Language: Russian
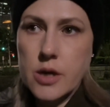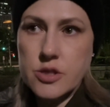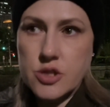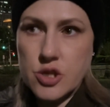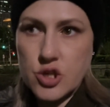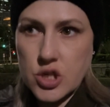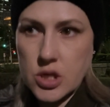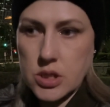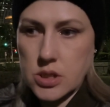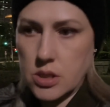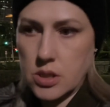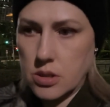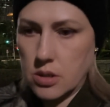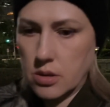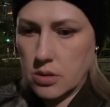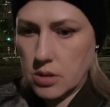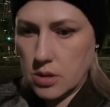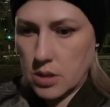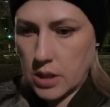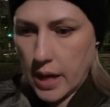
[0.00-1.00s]
Сейчас
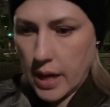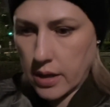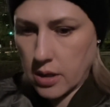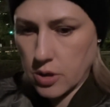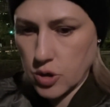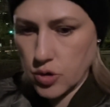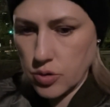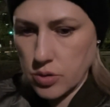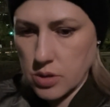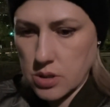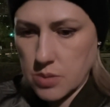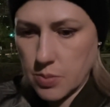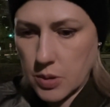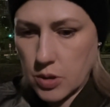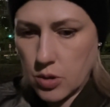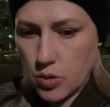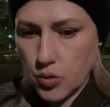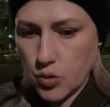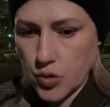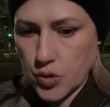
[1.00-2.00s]
я, я хожу и
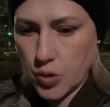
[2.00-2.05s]
смотрю,